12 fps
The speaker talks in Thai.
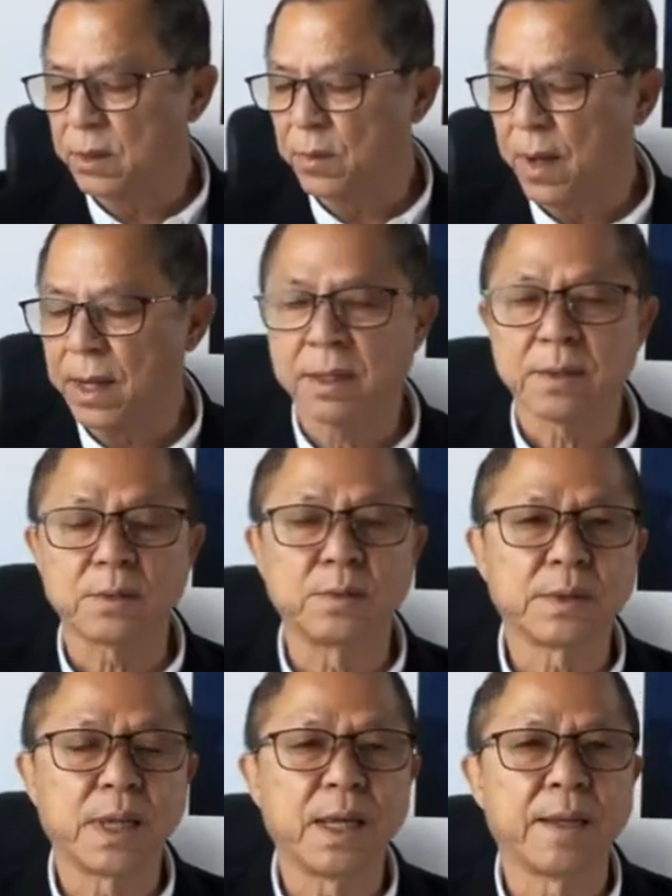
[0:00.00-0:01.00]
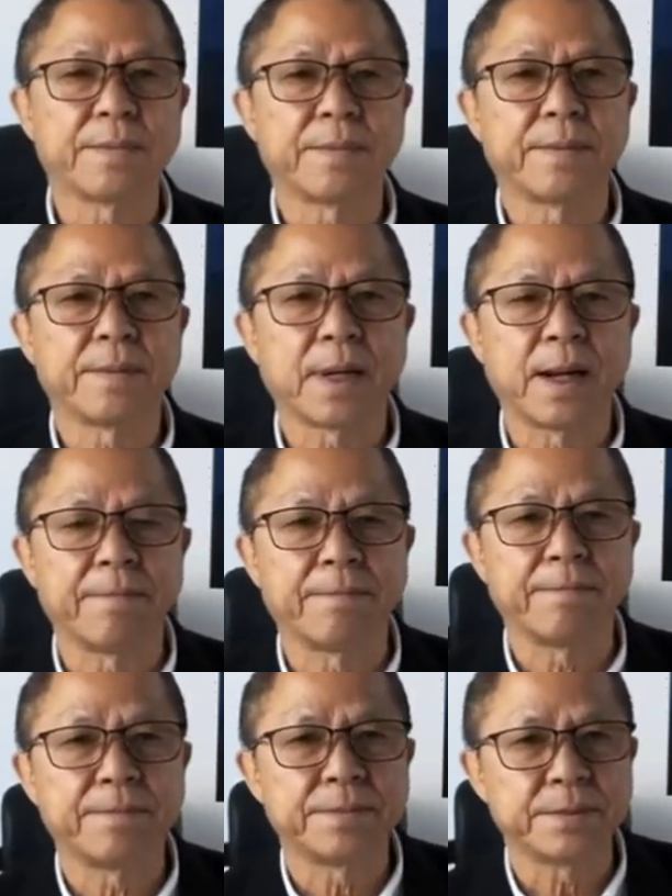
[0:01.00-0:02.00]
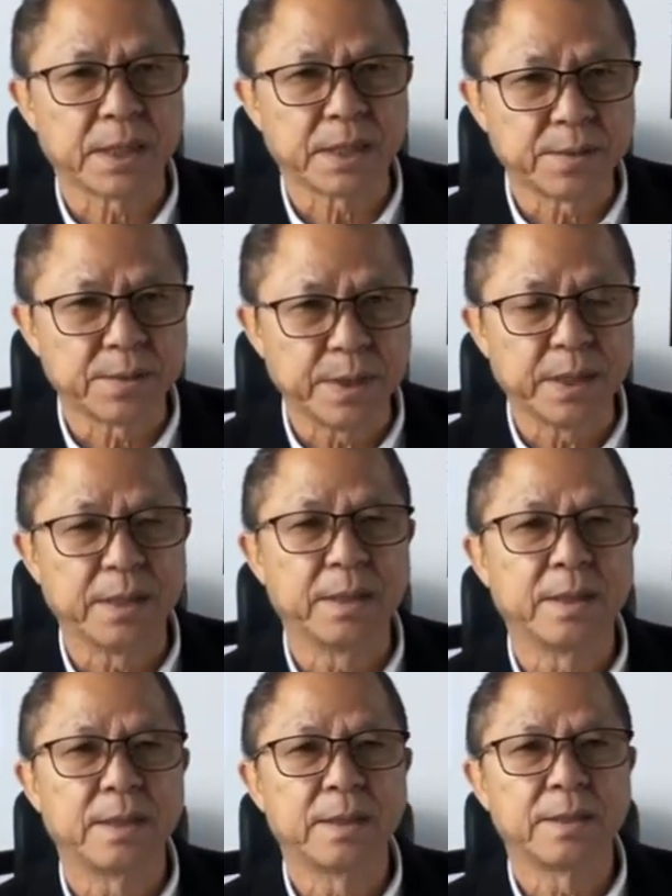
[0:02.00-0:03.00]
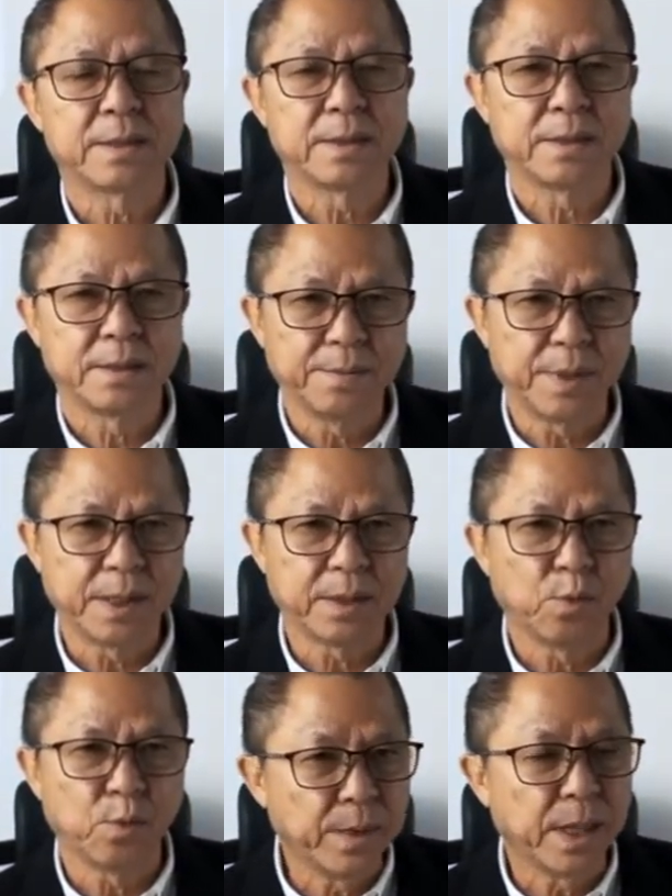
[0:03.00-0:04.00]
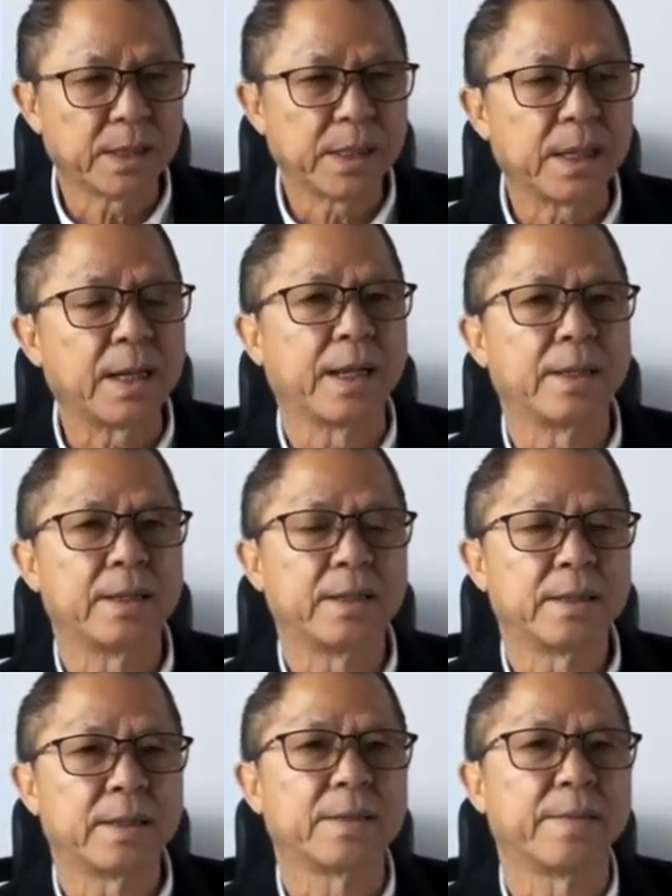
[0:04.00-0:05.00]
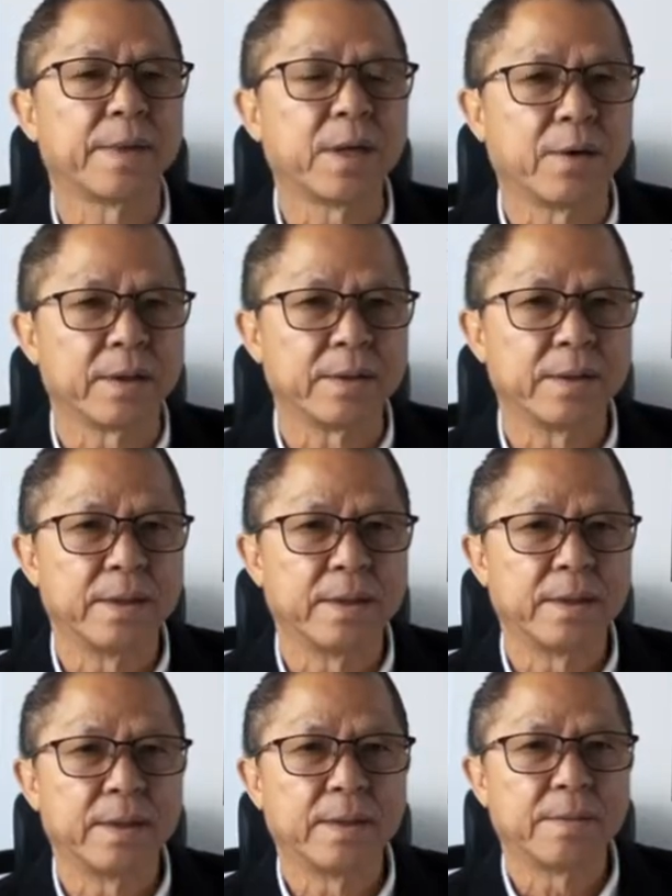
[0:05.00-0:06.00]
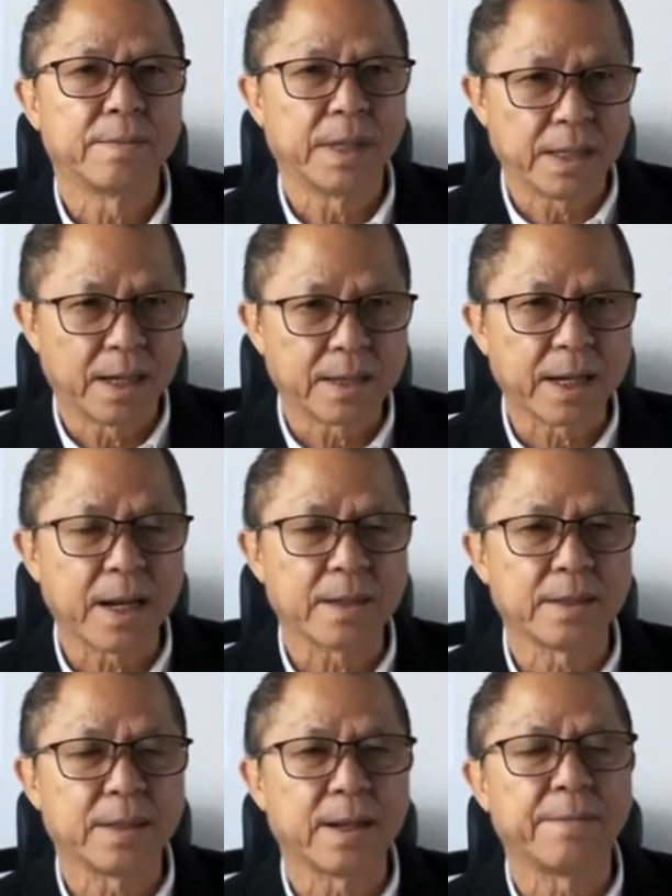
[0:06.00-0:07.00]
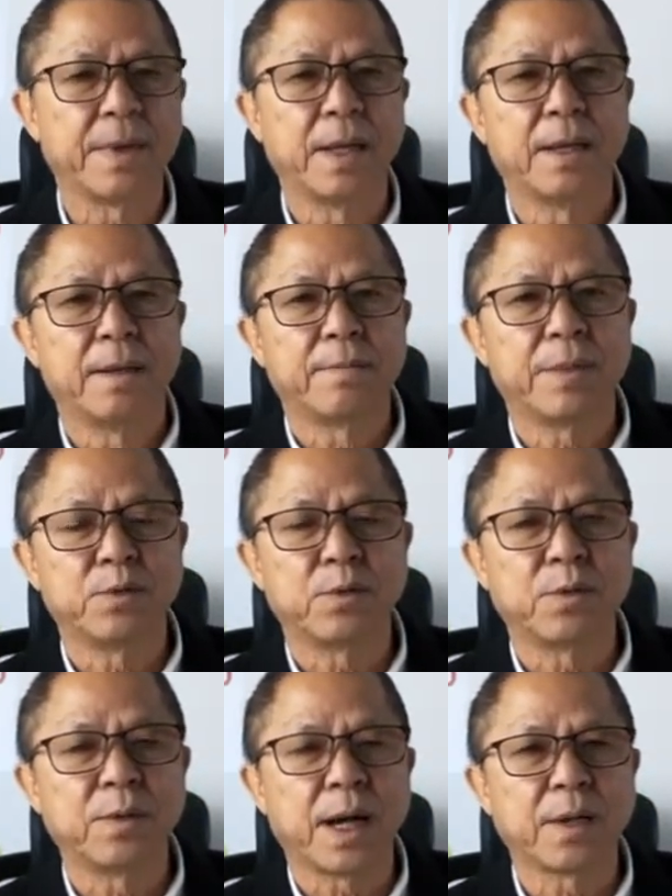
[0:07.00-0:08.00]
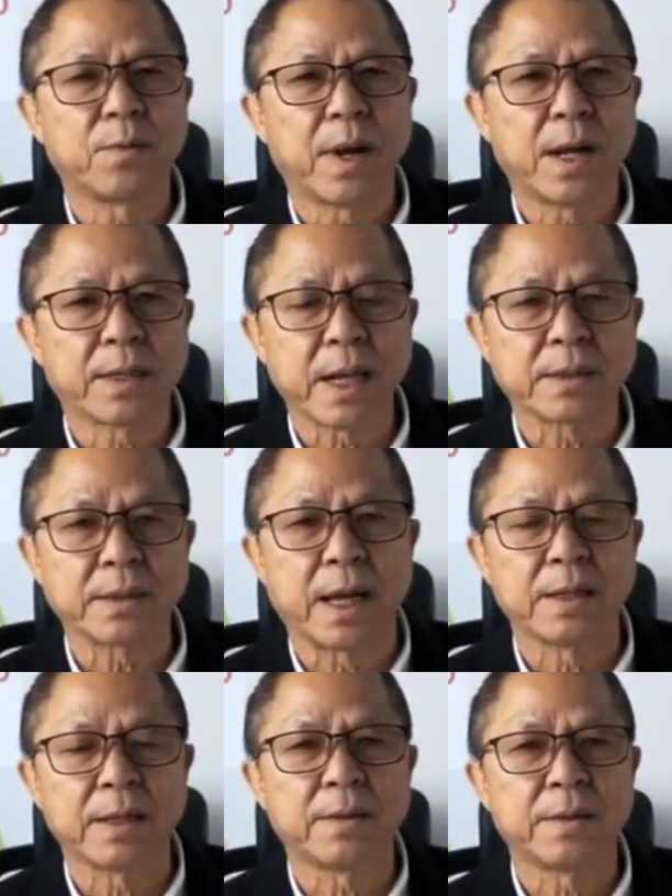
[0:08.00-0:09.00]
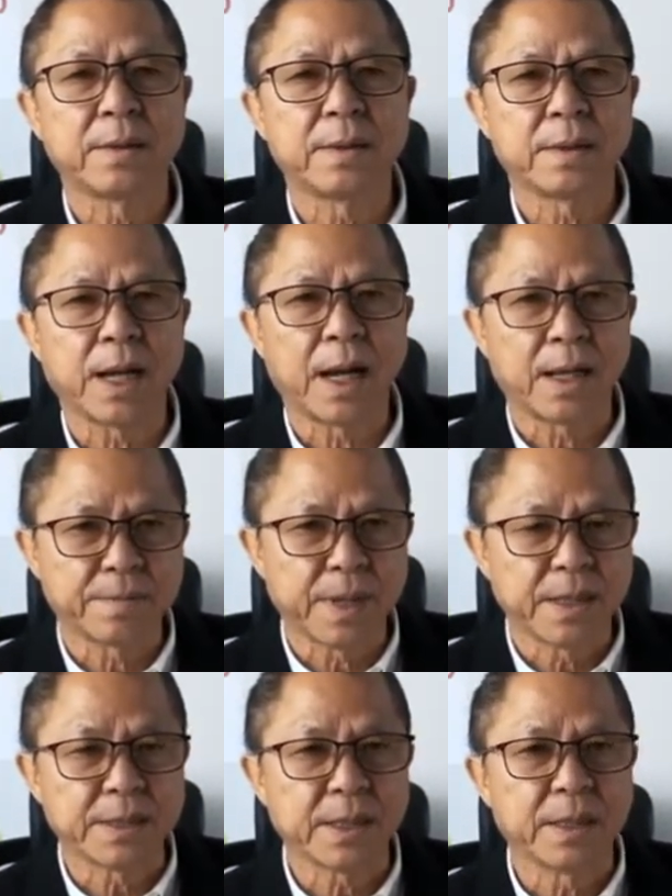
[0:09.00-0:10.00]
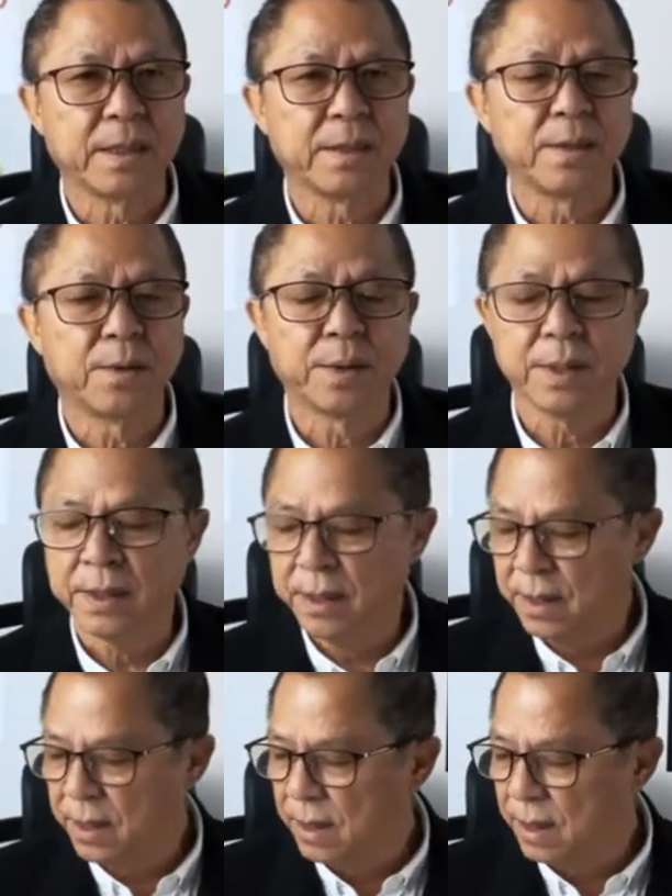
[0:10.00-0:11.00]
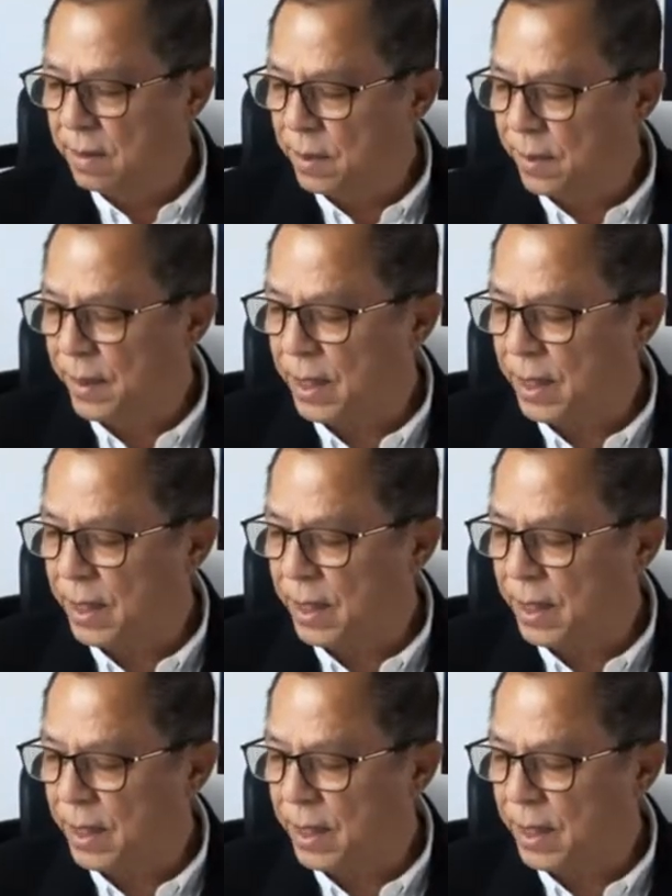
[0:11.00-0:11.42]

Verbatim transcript: ส่วนกรณีที่มีการเรียกร้องมีเสียงเรียกร้องให้ปลดนายสุนทรออกจากนายกอบจ.คือตอนนี้มันเร็วเกินไปมันมีขั้นตอนกฎหมายที่ต้องดำเนินการให้ครบถ้วนเขาว่างั้น